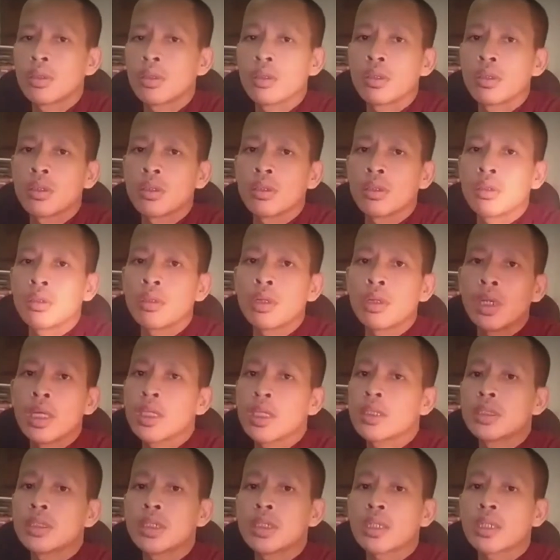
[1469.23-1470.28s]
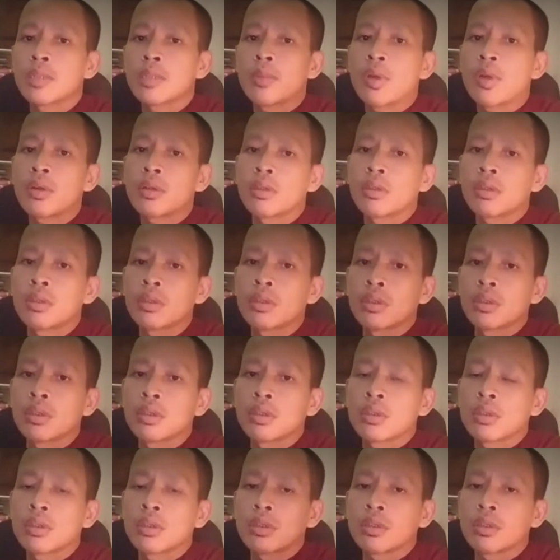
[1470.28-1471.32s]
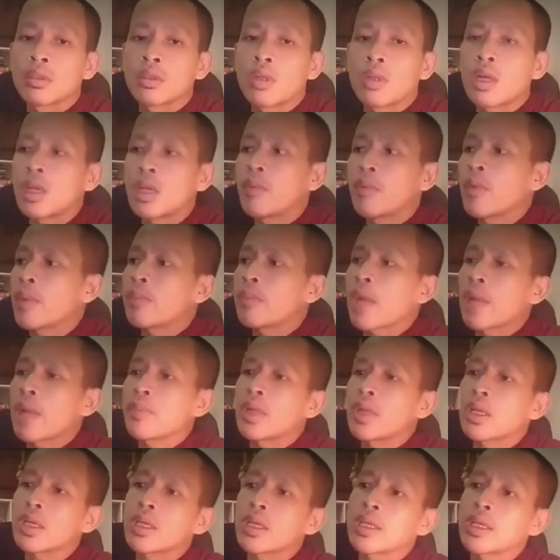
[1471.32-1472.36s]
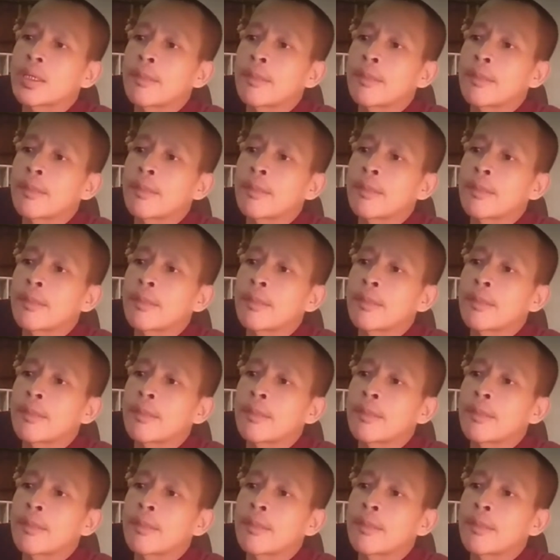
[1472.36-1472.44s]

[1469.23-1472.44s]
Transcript: lên chăng thôi mong hay là việc bài năng á